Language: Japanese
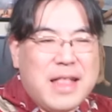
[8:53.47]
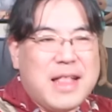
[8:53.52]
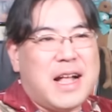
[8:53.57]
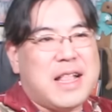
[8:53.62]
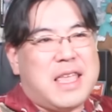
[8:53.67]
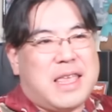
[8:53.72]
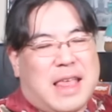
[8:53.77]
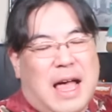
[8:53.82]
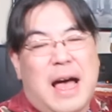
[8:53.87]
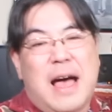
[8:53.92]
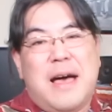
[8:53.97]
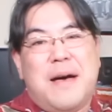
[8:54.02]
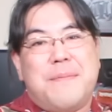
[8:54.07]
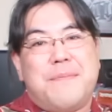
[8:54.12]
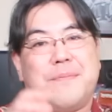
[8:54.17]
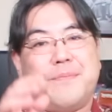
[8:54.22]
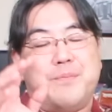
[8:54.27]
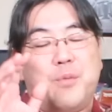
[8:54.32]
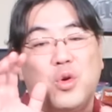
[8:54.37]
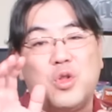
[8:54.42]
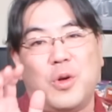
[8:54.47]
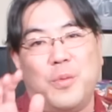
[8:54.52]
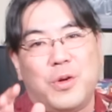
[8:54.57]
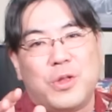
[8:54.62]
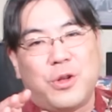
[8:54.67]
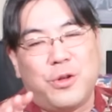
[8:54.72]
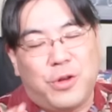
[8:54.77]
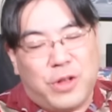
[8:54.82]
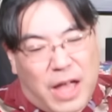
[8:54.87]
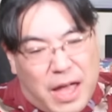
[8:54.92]
だってさ、もと
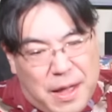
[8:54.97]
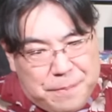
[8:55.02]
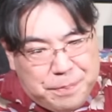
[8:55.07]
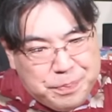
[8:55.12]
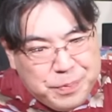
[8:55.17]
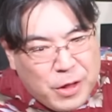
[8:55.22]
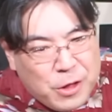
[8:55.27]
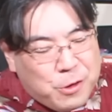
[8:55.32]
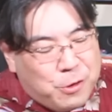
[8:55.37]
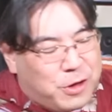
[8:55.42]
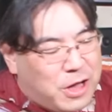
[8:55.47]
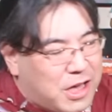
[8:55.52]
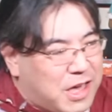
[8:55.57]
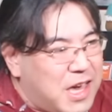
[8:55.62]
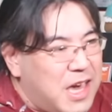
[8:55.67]
もとのね、そのね、